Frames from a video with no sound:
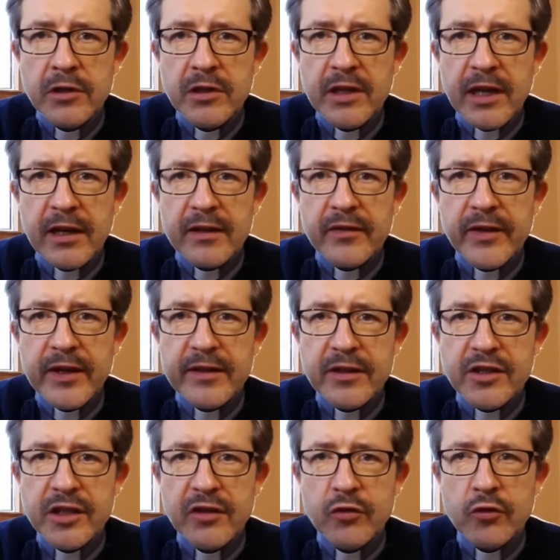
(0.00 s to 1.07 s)
Teraz wraca
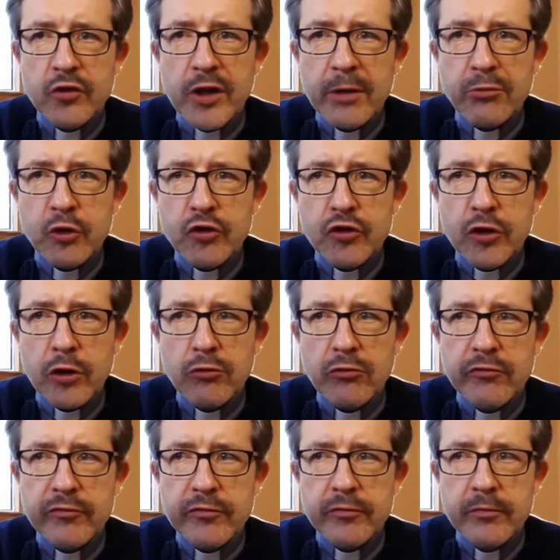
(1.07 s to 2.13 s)
się Jezus do apostołów.